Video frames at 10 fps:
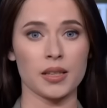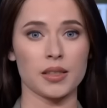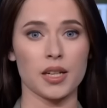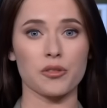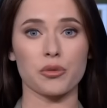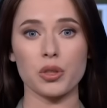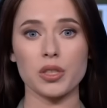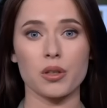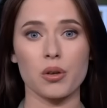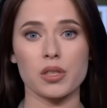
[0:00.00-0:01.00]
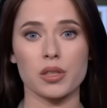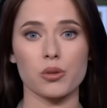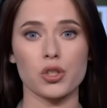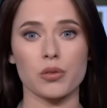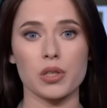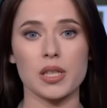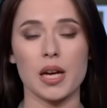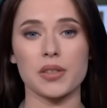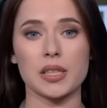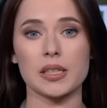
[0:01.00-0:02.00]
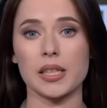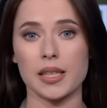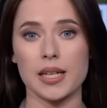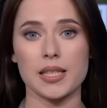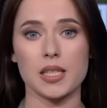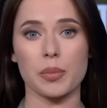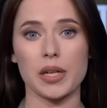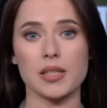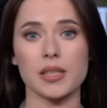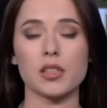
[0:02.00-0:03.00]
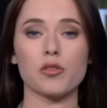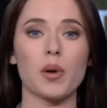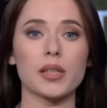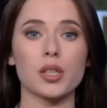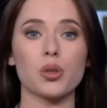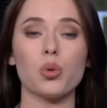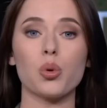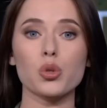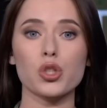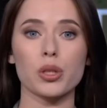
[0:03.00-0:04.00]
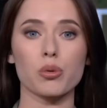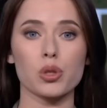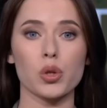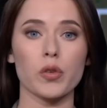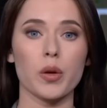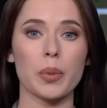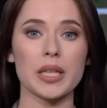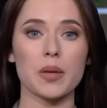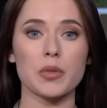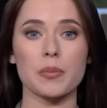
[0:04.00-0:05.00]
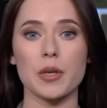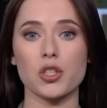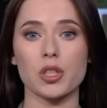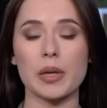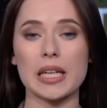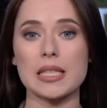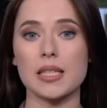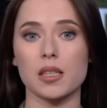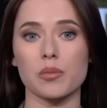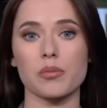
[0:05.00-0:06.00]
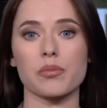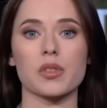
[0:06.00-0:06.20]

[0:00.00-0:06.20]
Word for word: На фоне роста ключевой ставки до 13% банки ухудшили условия по необеспеченным кредитам.